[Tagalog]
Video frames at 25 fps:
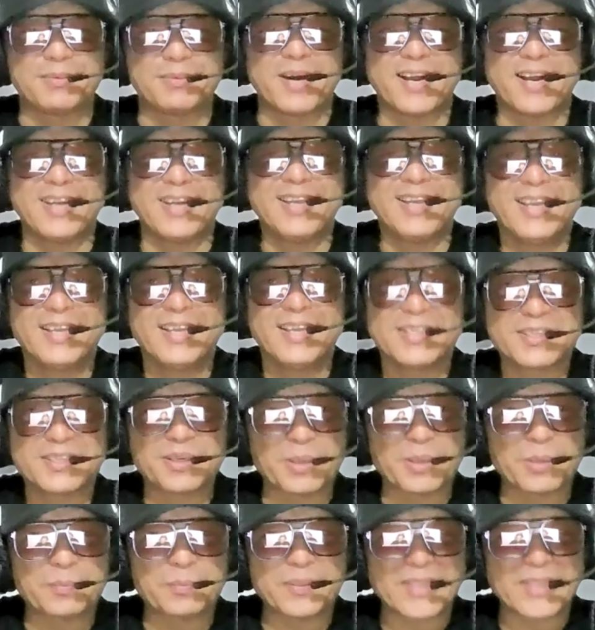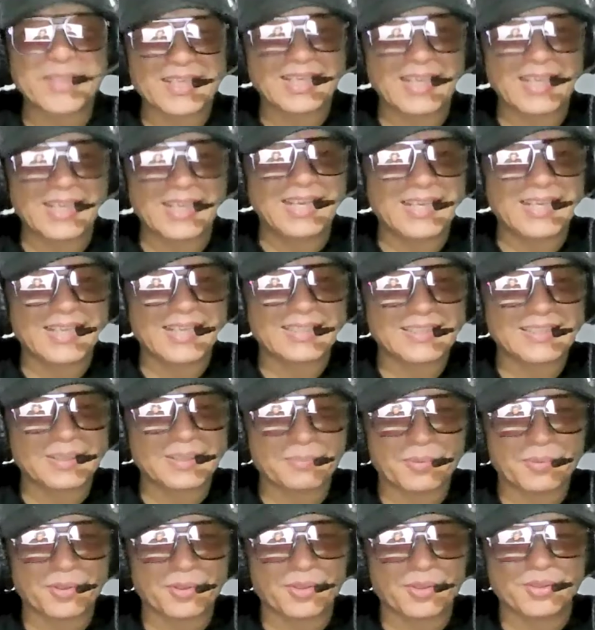di ba? So pinag-iingat
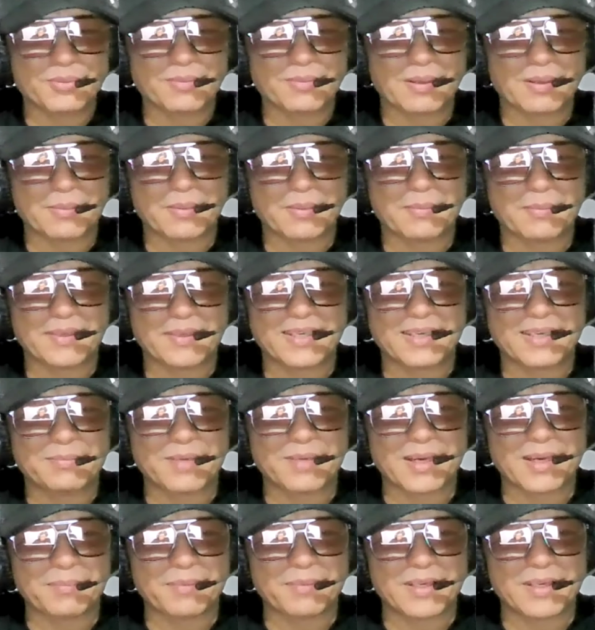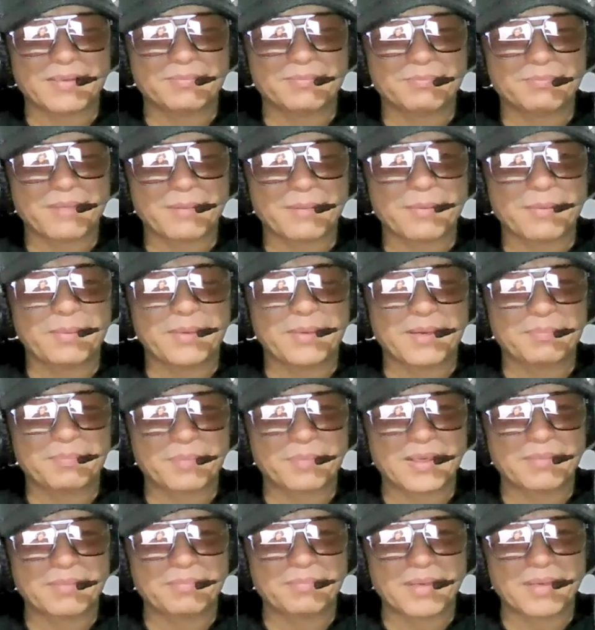niya po yung mamamayang mga Pil- mamamayang
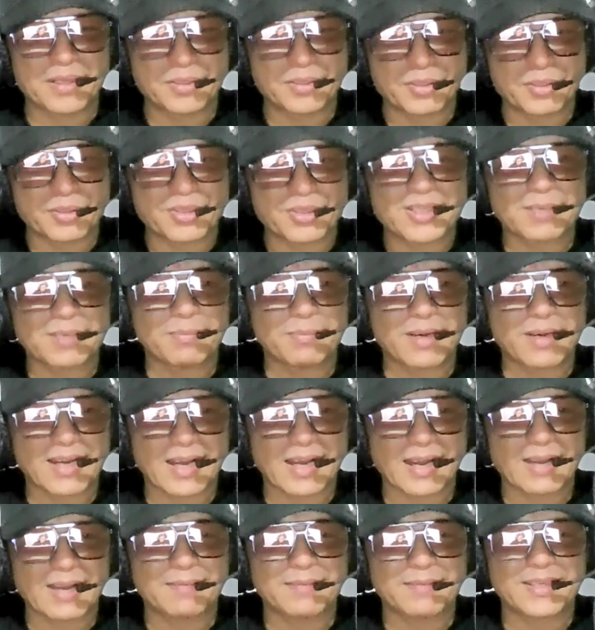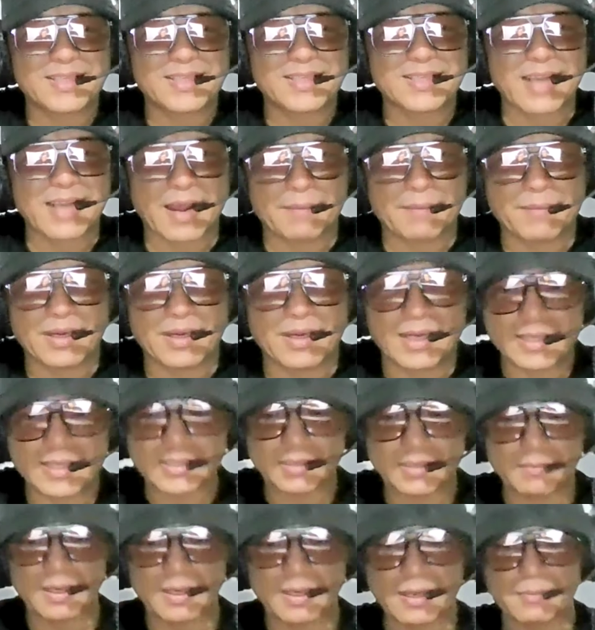Pilipino sa mga scammer
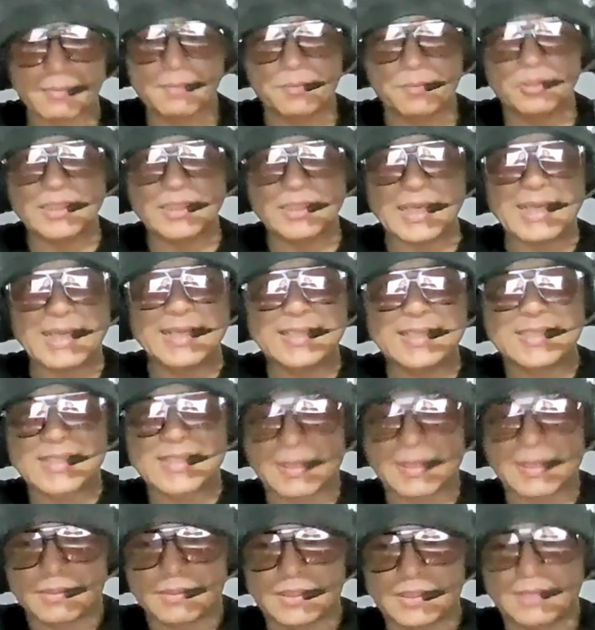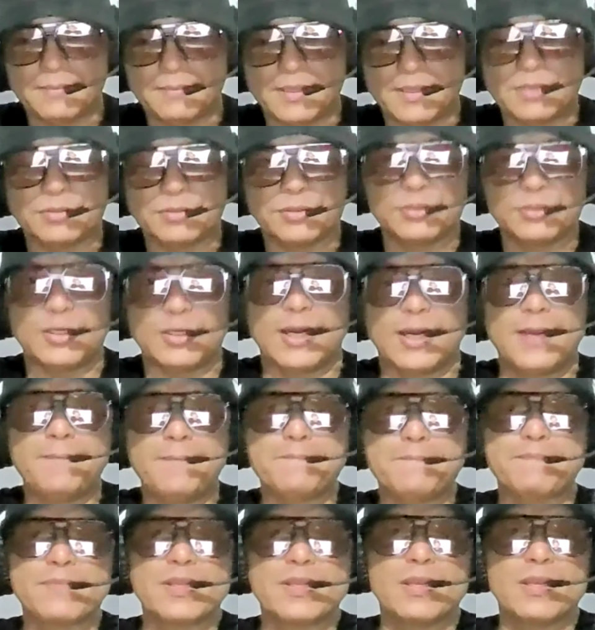kasi marami pong nai-scam, hindi biro to
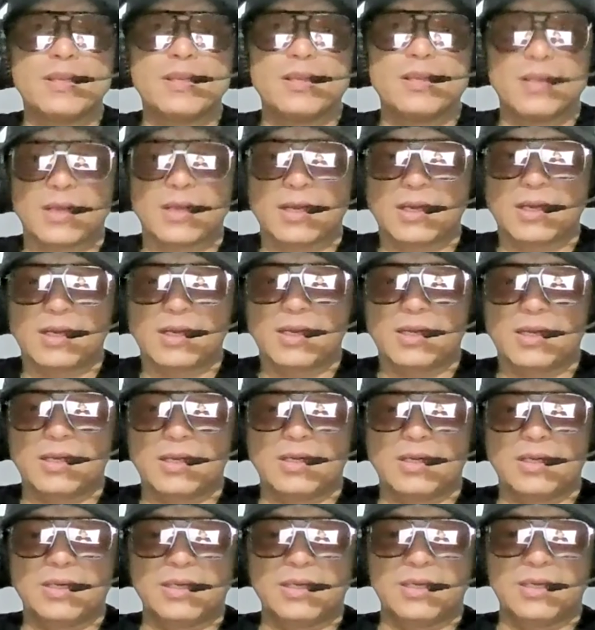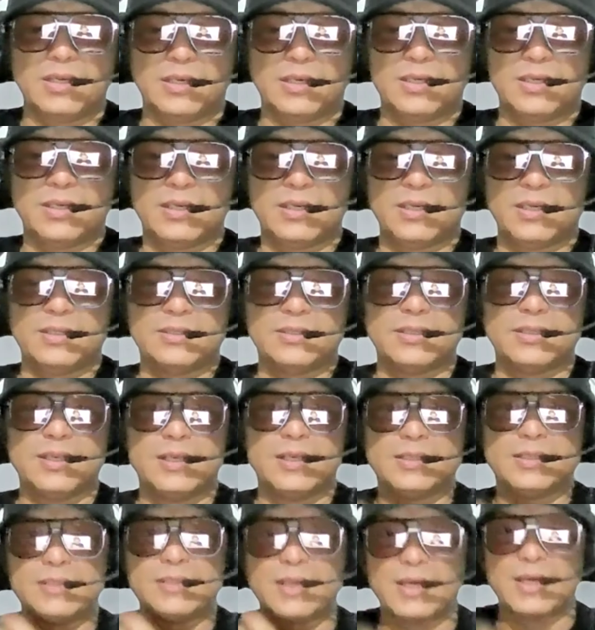ah. At uh,
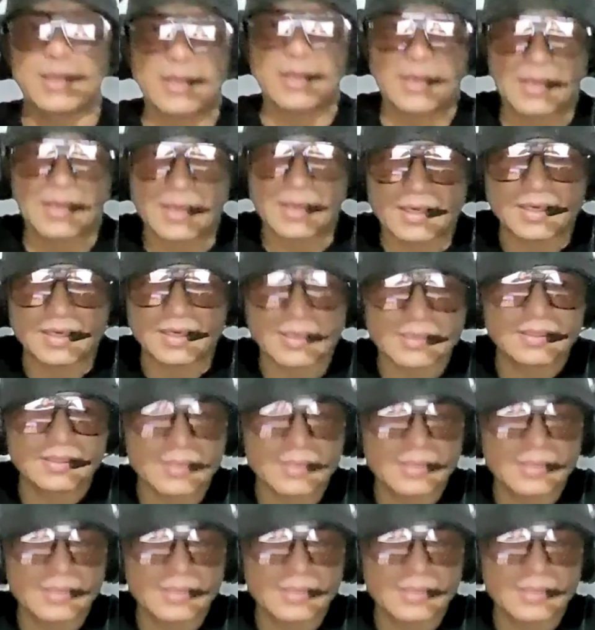nag